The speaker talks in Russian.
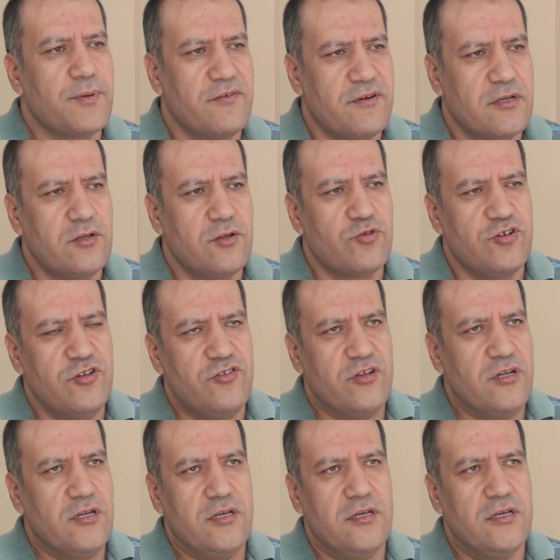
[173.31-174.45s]

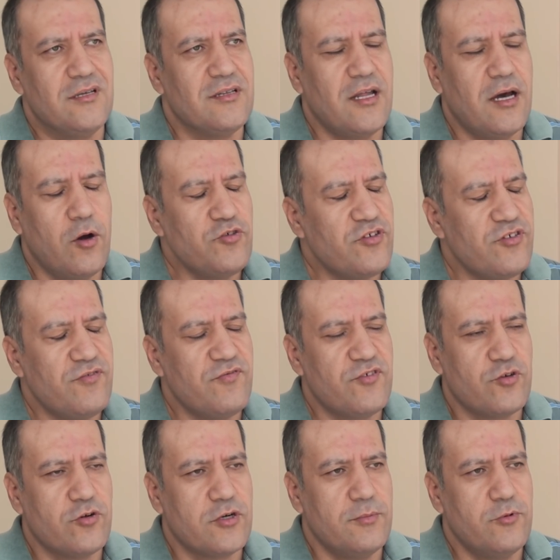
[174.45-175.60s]
правонарушителей на очень
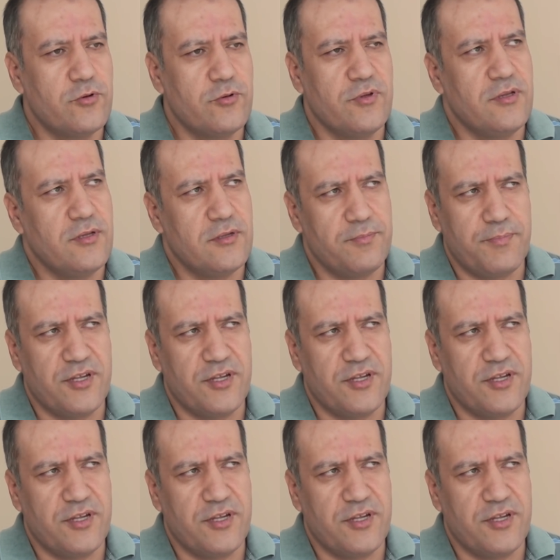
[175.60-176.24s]
высоком уровне,